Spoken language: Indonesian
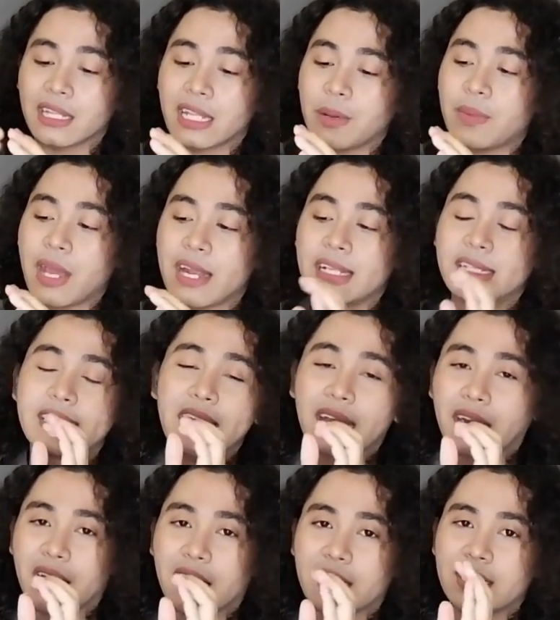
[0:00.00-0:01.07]
Tapi ada
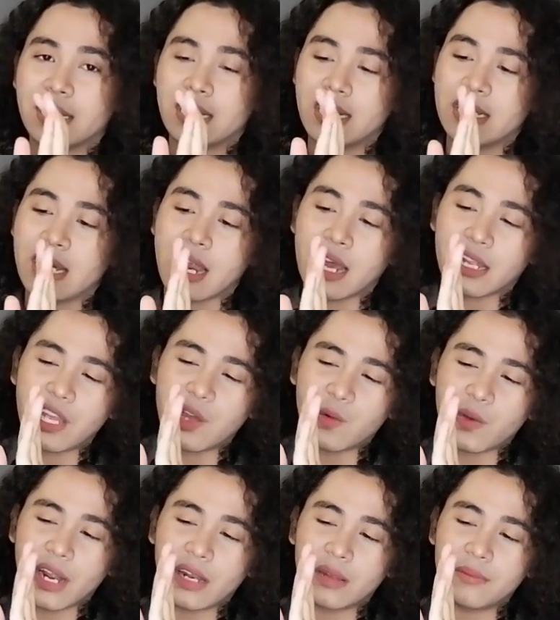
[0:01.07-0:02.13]
jarak di sini jaraknya
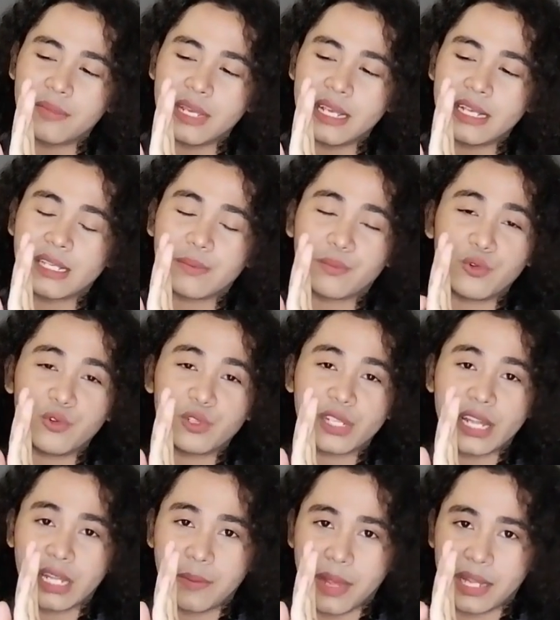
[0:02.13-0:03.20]
kurang lebih 10
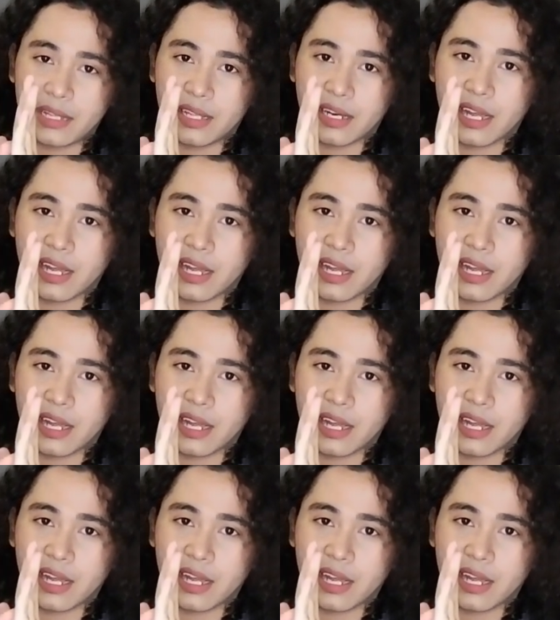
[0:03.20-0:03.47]
cm